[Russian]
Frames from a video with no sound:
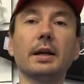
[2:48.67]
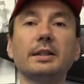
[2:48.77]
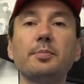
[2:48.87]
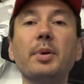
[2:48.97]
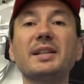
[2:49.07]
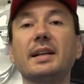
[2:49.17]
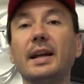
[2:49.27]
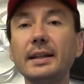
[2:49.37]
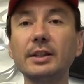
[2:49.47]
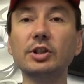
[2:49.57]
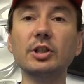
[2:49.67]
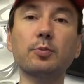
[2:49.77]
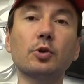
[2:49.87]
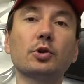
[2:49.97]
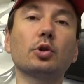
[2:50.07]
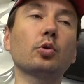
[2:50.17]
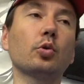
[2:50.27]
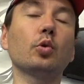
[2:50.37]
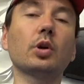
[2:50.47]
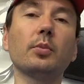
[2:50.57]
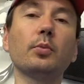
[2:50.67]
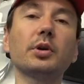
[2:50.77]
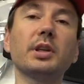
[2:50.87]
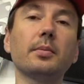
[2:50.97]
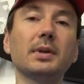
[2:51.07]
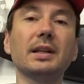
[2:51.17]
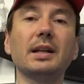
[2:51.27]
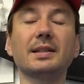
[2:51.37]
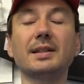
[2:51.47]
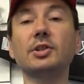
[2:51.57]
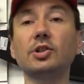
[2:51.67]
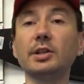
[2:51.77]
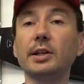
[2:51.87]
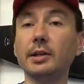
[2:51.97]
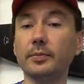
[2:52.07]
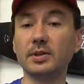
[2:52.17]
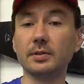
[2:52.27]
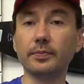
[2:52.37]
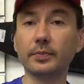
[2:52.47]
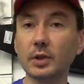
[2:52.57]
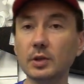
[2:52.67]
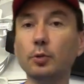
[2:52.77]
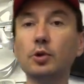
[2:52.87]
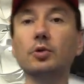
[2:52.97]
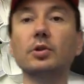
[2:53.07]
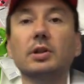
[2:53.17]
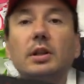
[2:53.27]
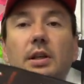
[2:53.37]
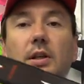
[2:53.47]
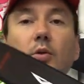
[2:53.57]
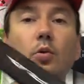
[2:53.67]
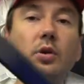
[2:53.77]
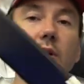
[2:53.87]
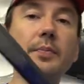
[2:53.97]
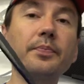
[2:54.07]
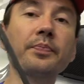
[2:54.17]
Deepmaster Energy использует такой угол. Многие модели C4 используют такие углы.